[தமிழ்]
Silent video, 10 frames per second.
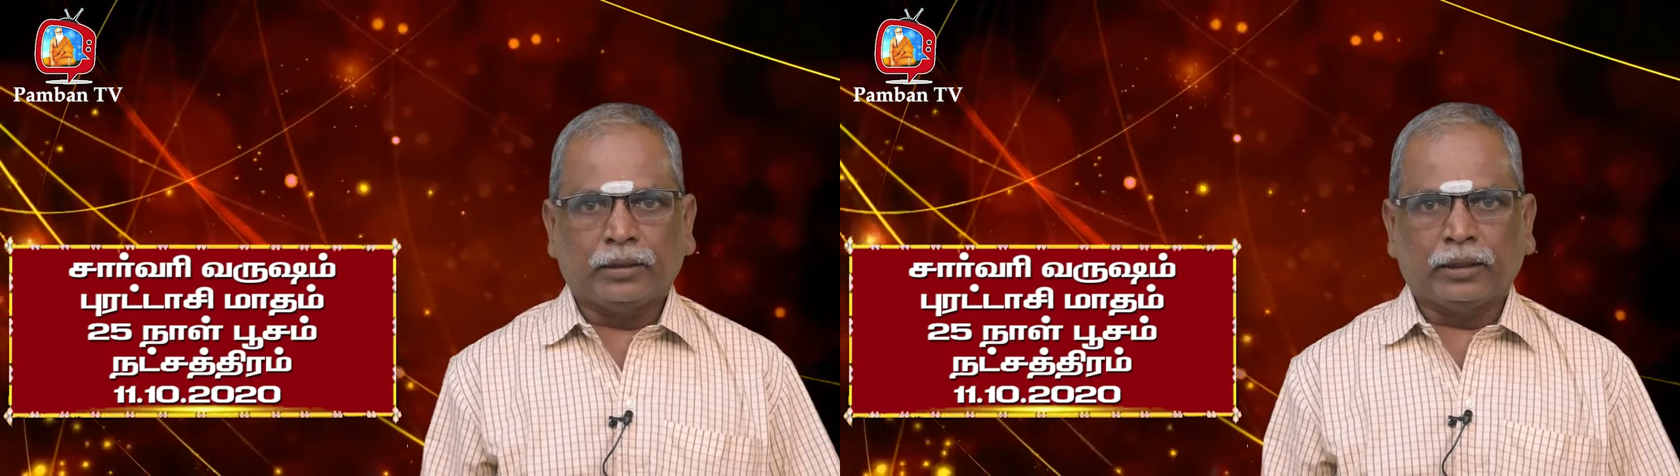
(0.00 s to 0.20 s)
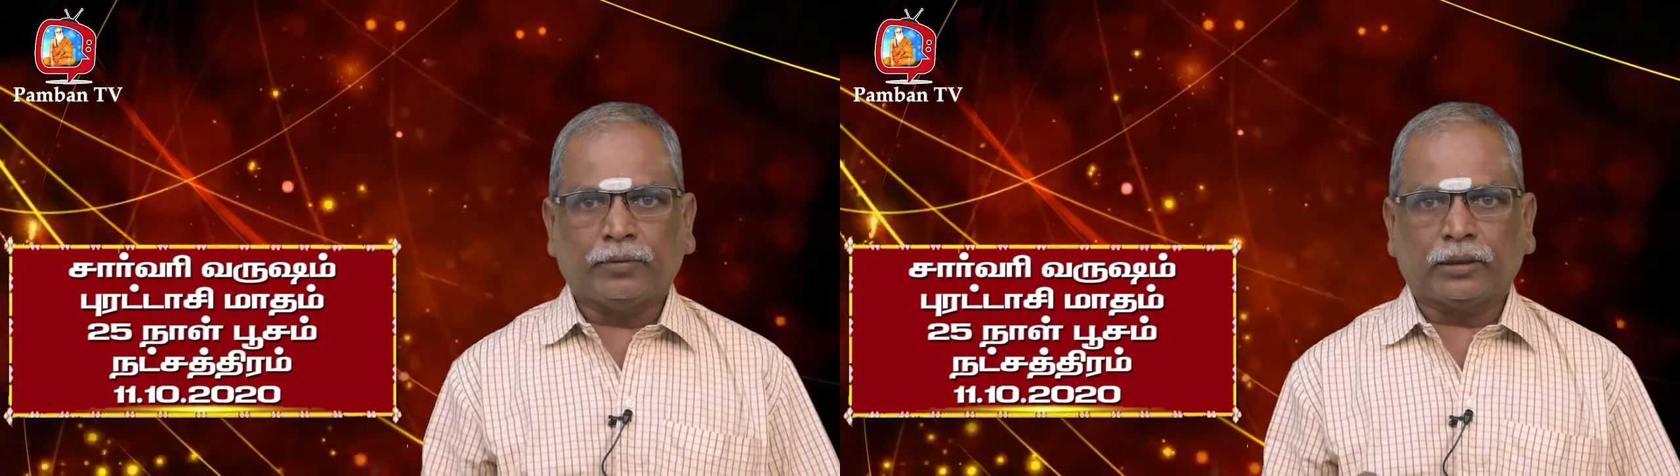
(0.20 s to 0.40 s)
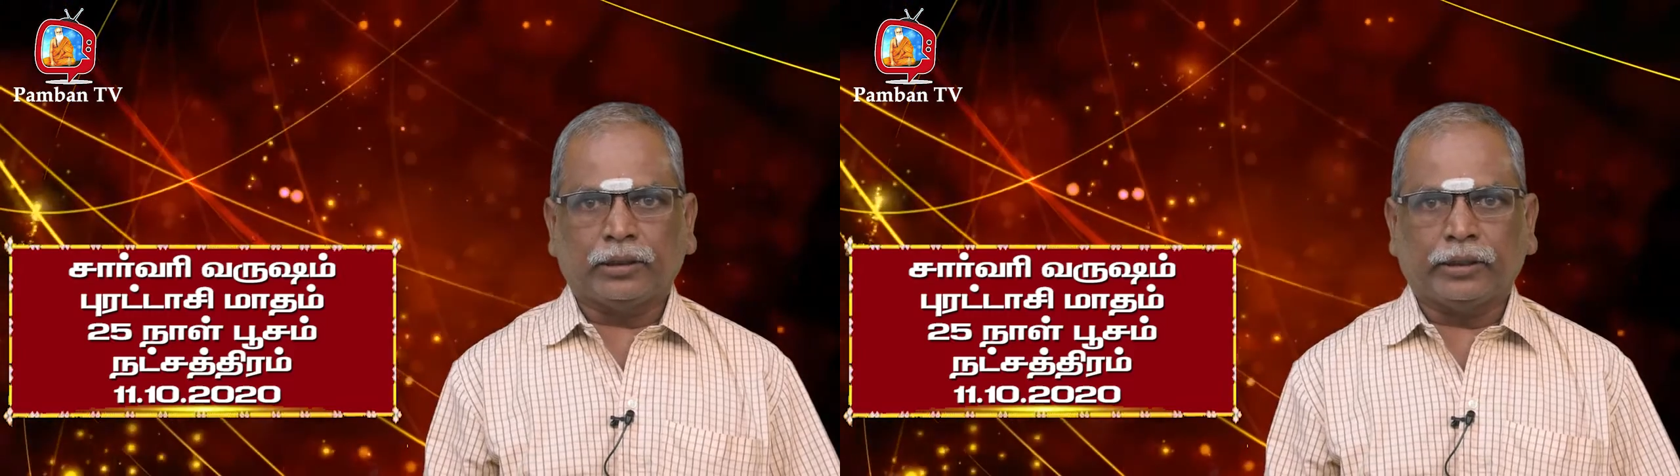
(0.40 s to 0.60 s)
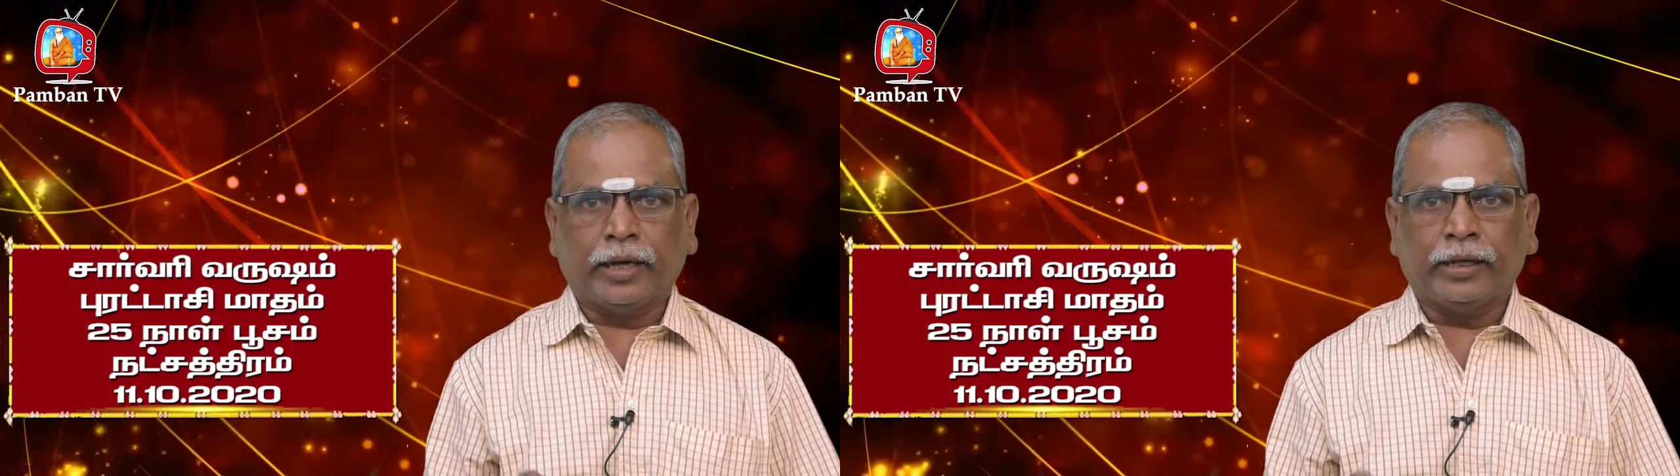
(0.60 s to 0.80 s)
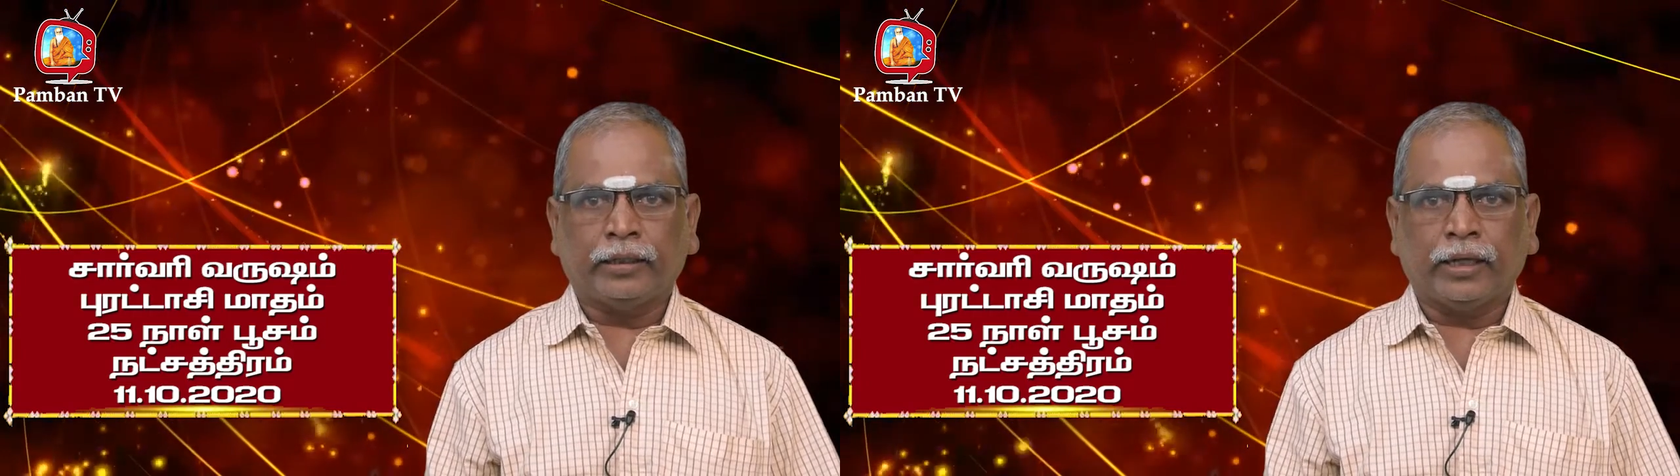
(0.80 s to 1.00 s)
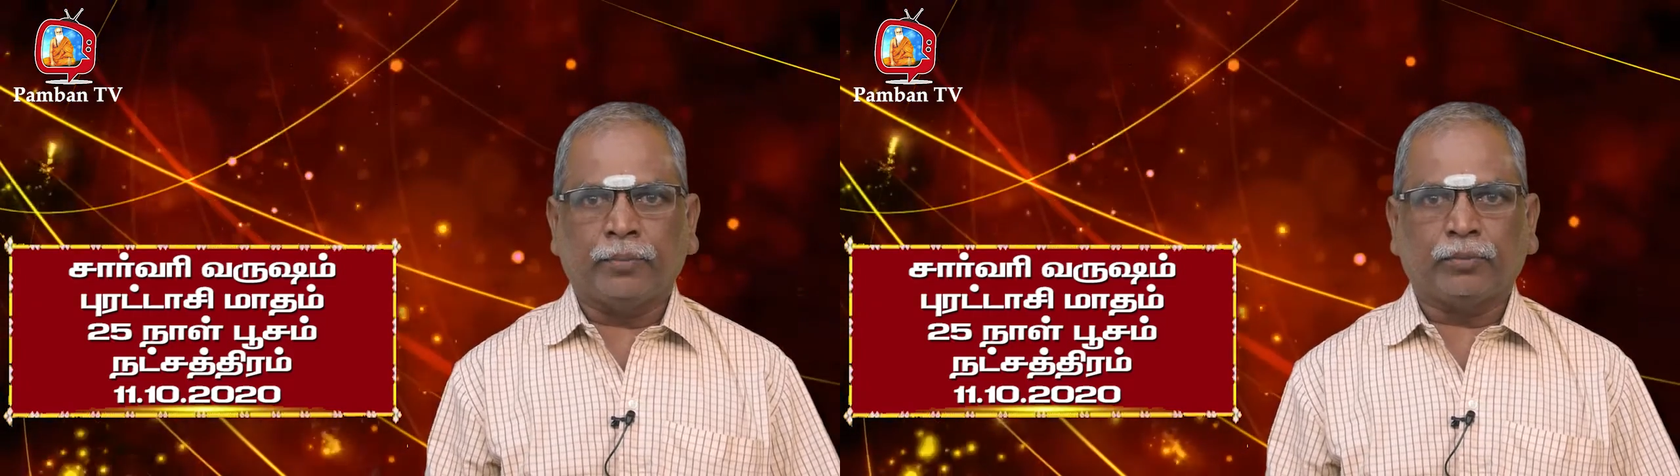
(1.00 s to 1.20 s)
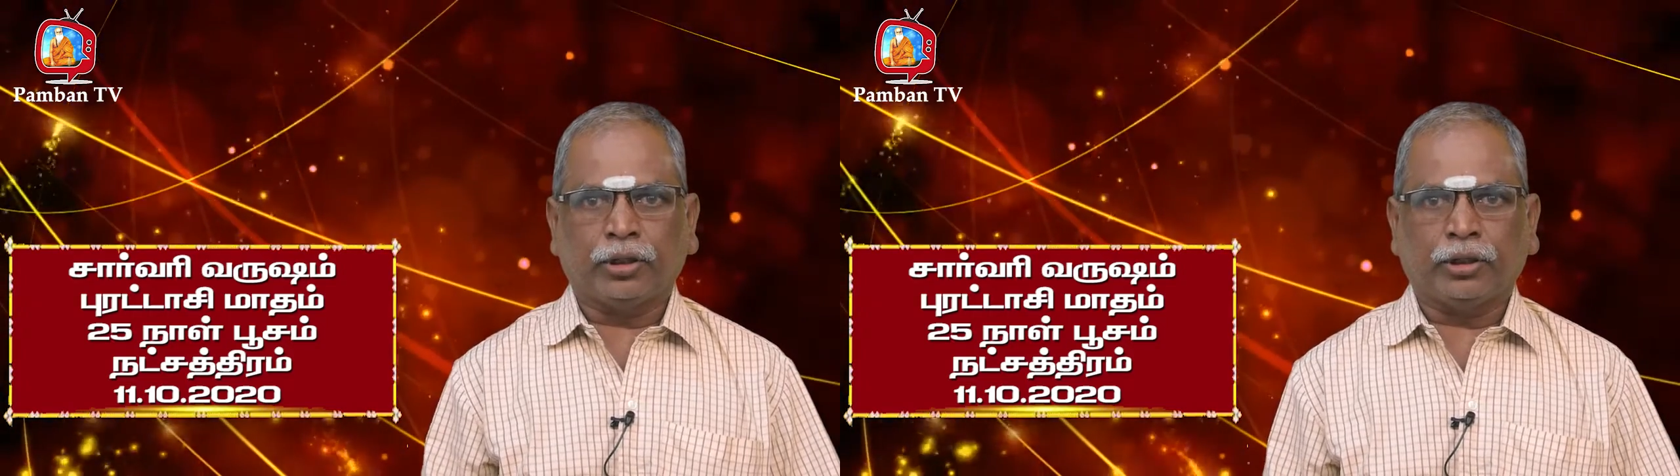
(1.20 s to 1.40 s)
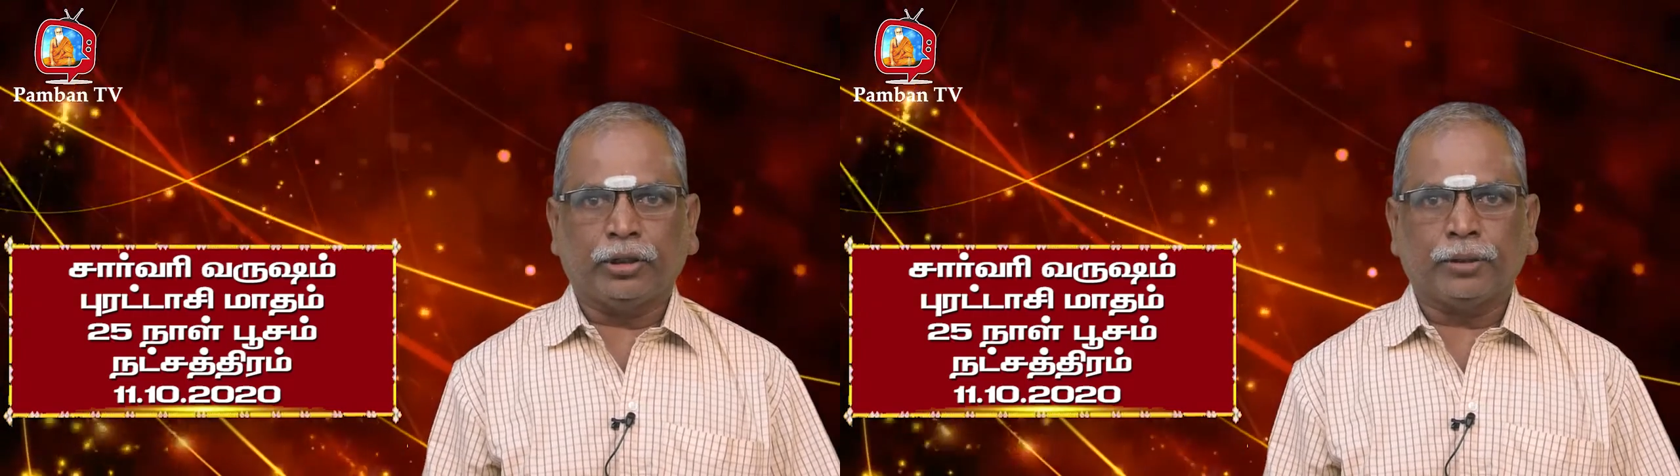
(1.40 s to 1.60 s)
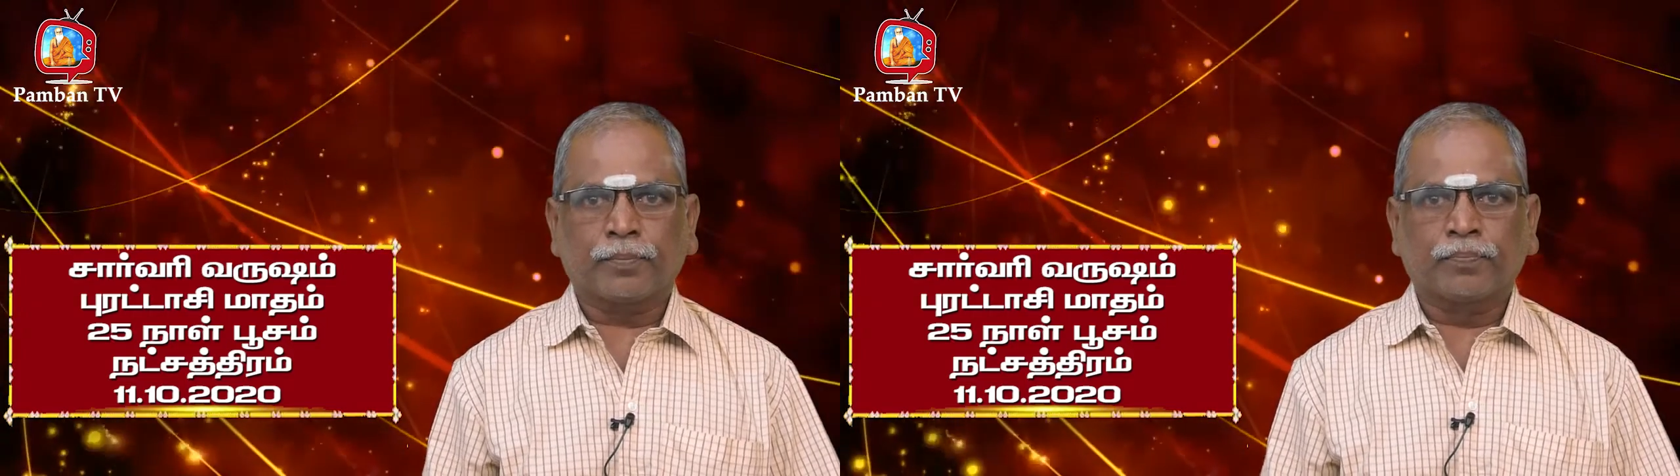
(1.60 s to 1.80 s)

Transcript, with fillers: இருபத்தி ஐந்தாம் தேதி